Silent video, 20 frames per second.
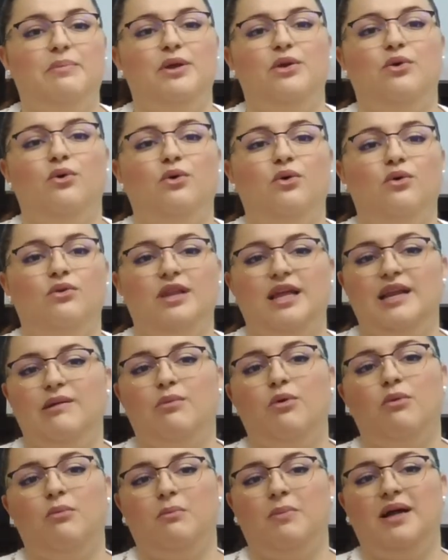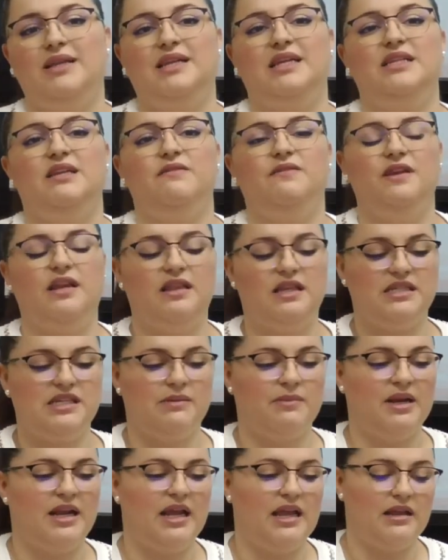pero tenemos bastantes fines de
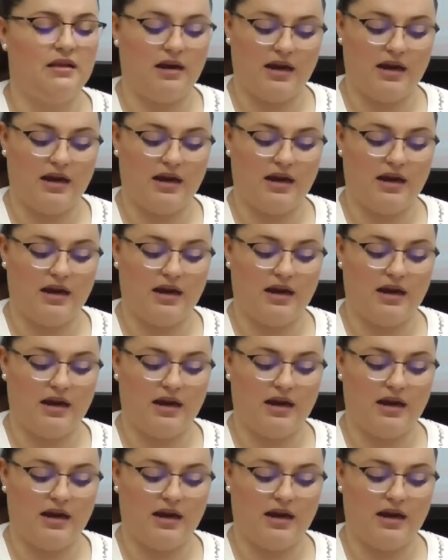semana